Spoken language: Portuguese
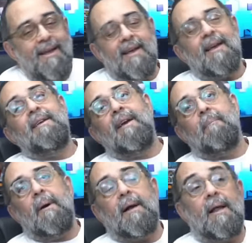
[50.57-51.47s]
Aí
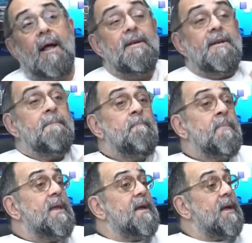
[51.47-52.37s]
ria pra caralho.
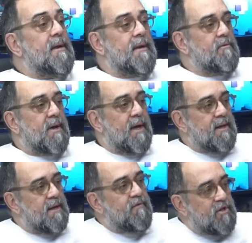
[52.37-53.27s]
Cara, ele era um
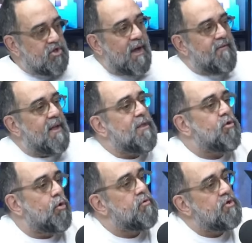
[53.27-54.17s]
cara incrível, ele estava
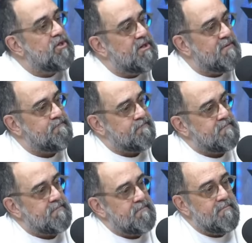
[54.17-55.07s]
lá todo dia.
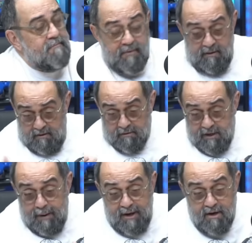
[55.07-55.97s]
É.
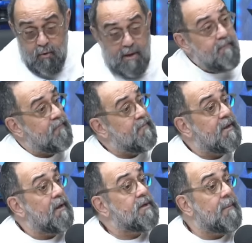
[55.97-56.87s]
Eu trabalhei com
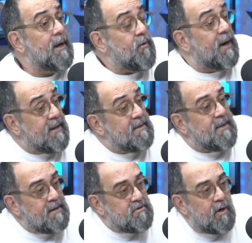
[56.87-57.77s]
dele, né? Eu trabalhei
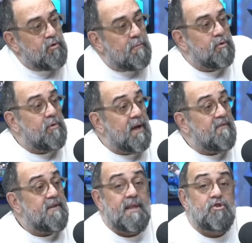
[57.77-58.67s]
40 anos na Globo, eu
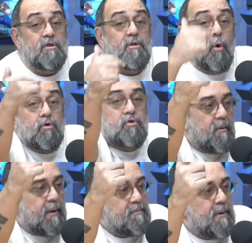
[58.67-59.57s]
nunca vi nem de
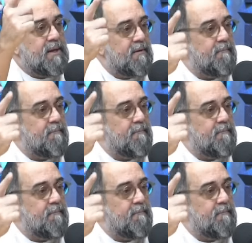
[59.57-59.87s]
longe o Roberto